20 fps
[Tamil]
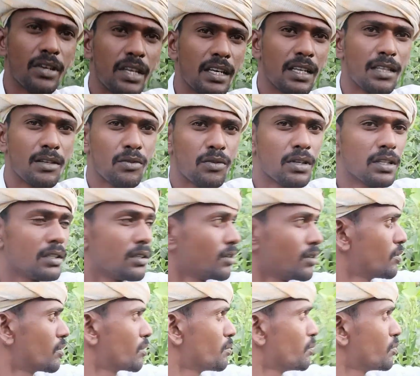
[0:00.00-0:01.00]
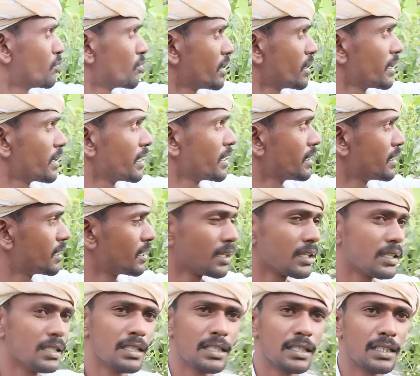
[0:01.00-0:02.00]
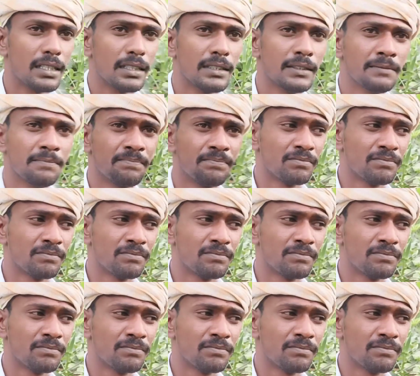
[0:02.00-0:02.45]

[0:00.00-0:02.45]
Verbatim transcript: வயலில் தான் உட்காந்துருக்கோம் ஒரு மூணு அடி ஹைட்டு தான் இருக்குது